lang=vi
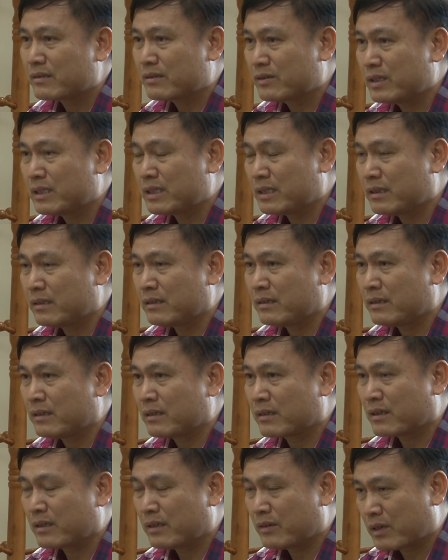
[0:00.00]
duy trì
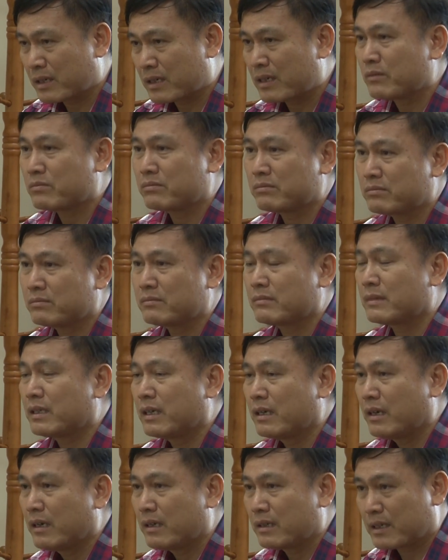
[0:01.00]
cái hoạt động
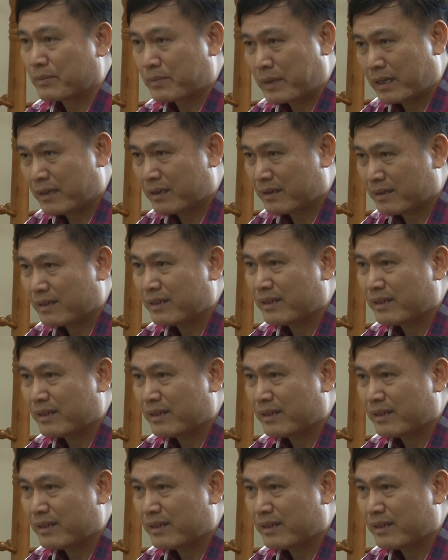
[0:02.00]
tập thể